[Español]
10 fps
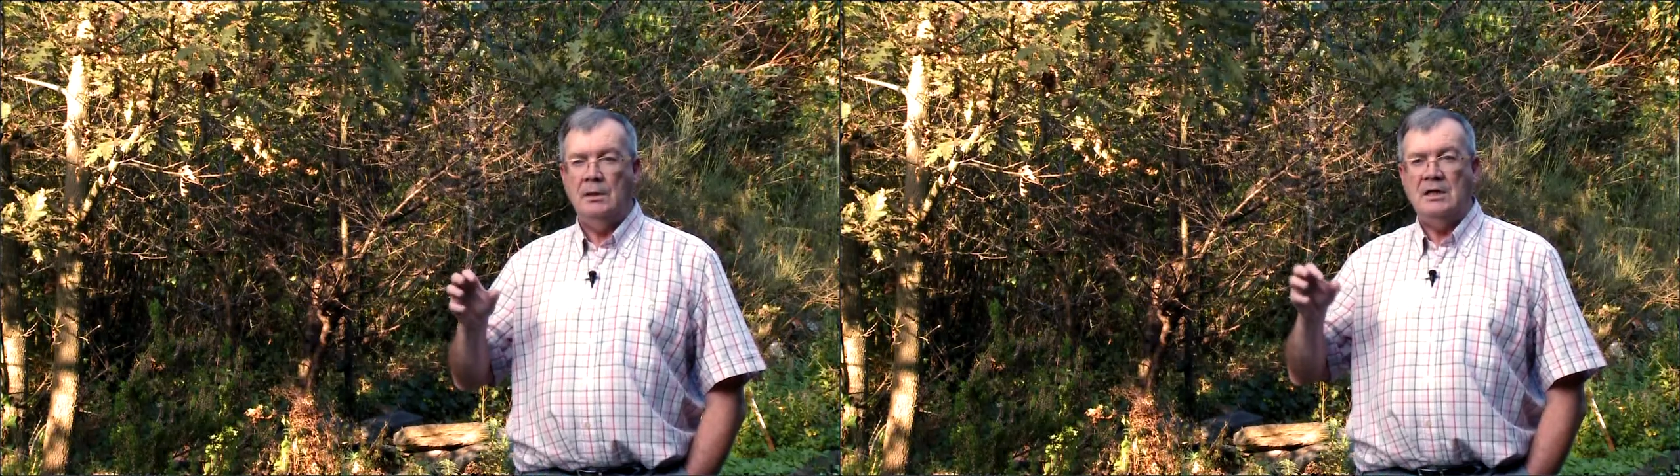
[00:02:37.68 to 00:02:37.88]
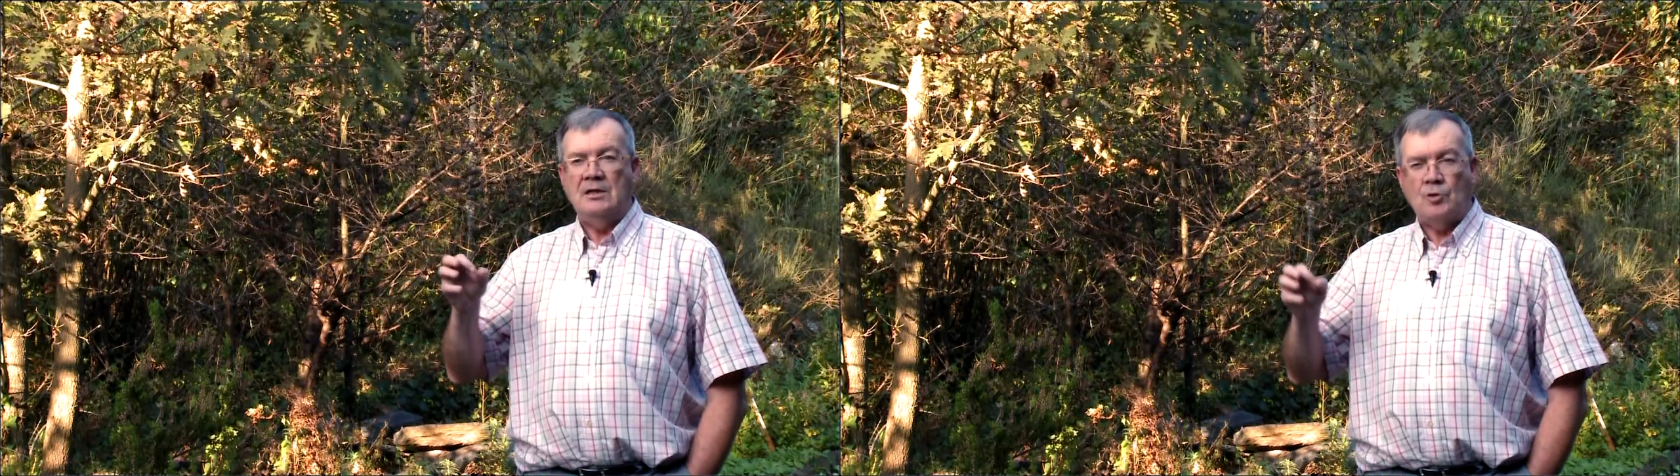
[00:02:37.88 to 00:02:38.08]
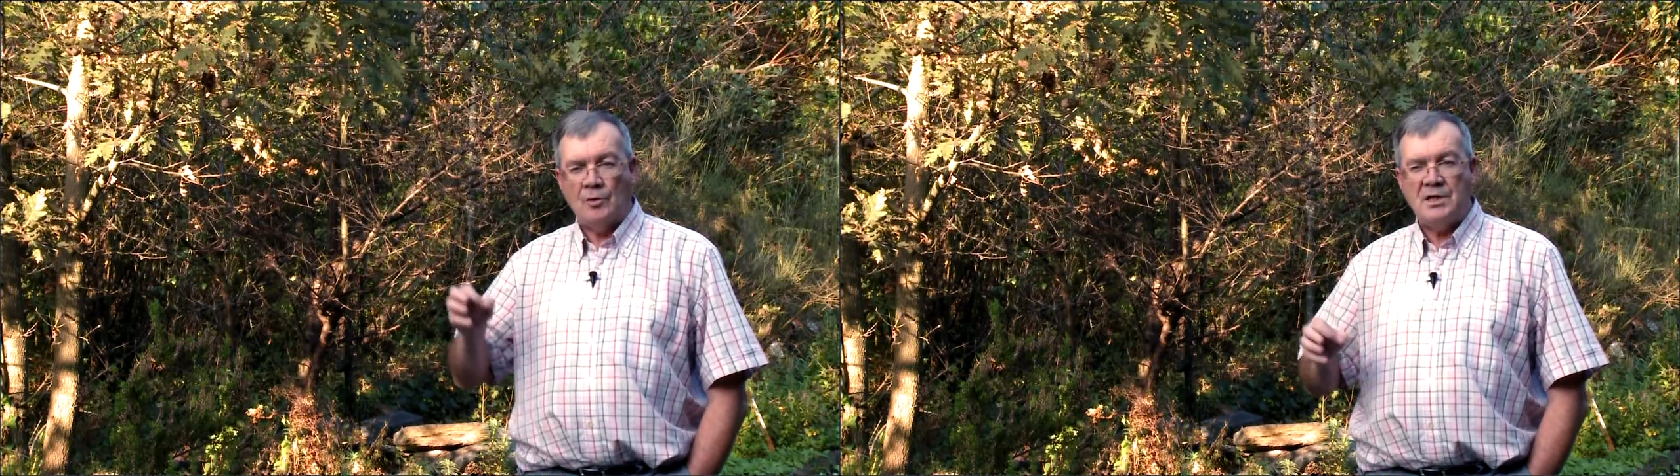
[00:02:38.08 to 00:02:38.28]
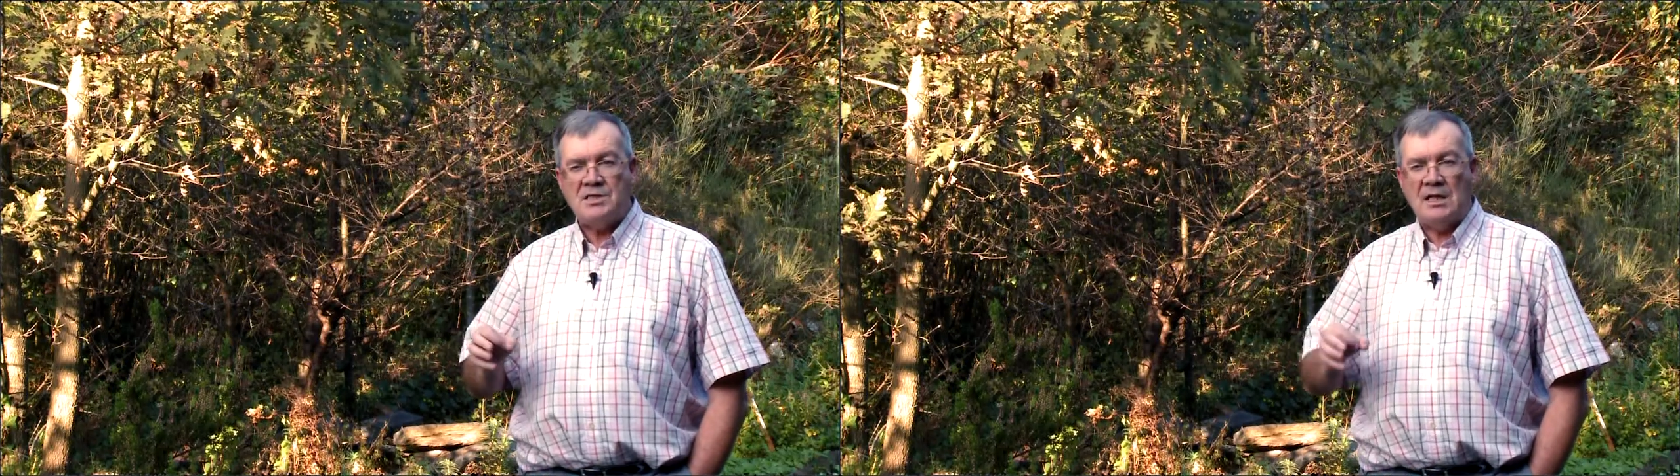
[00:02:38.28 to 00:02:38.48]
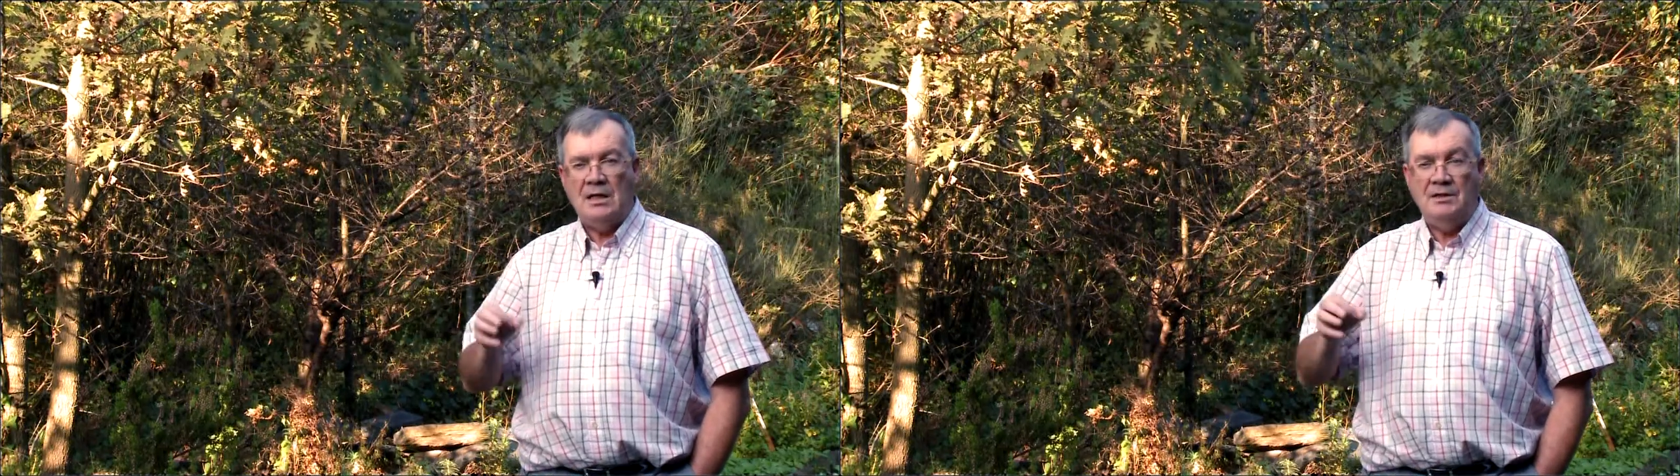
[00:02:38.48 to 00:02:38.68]
Y
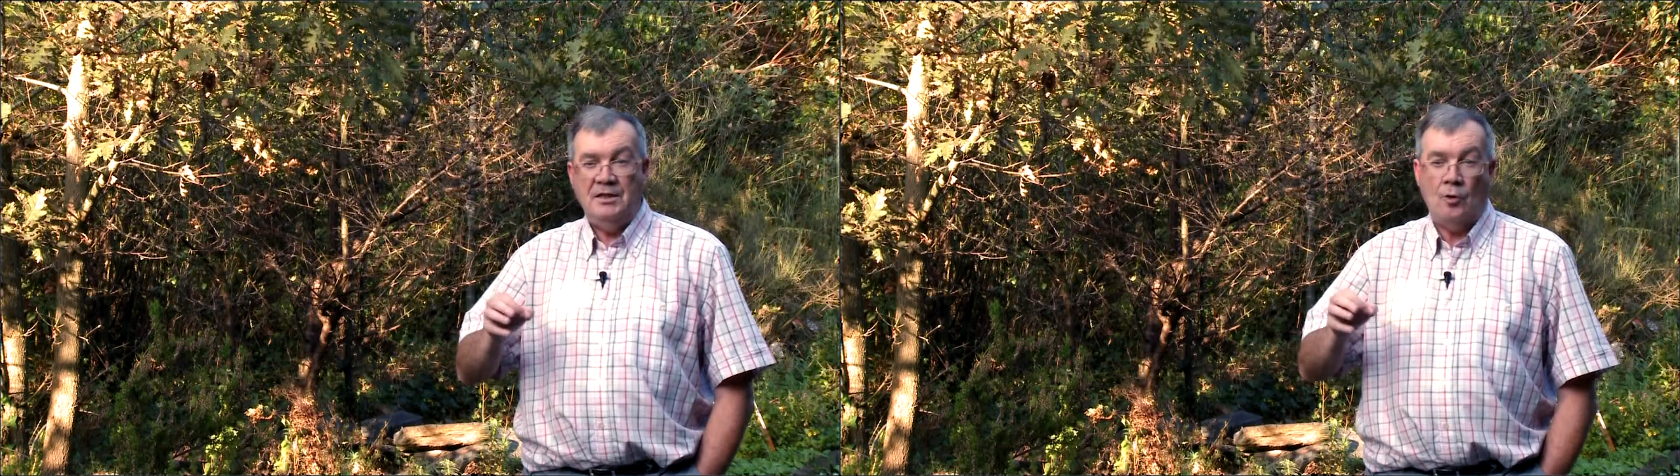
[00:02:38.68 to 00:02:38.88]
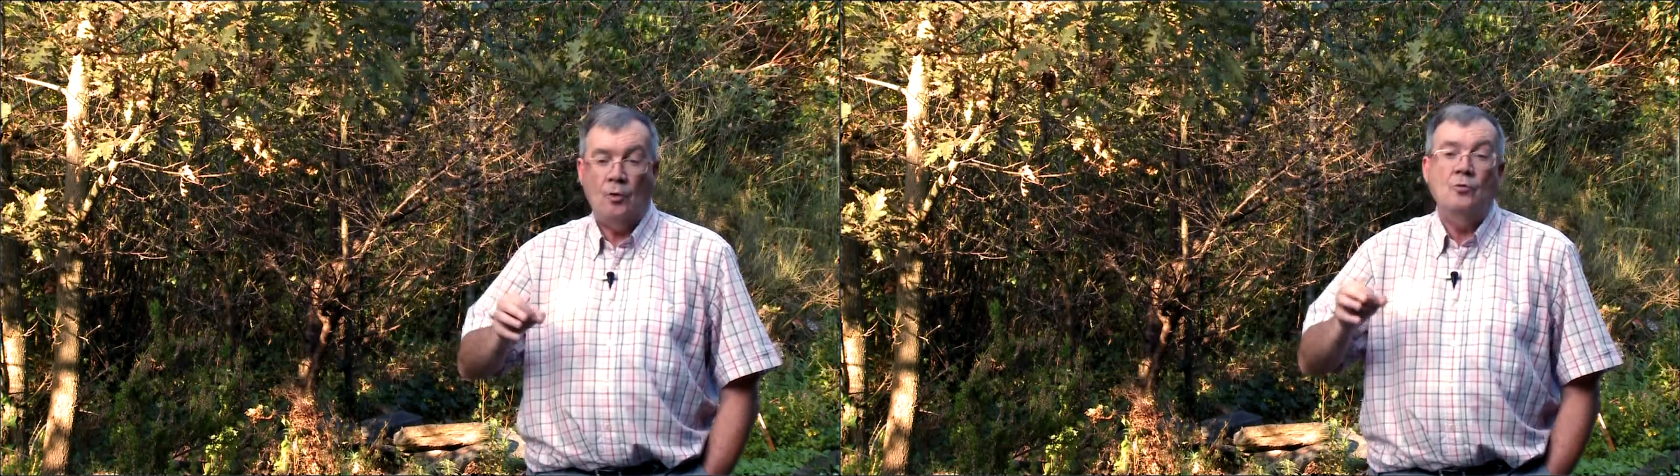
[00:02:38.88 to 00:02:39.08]
entonces él dijo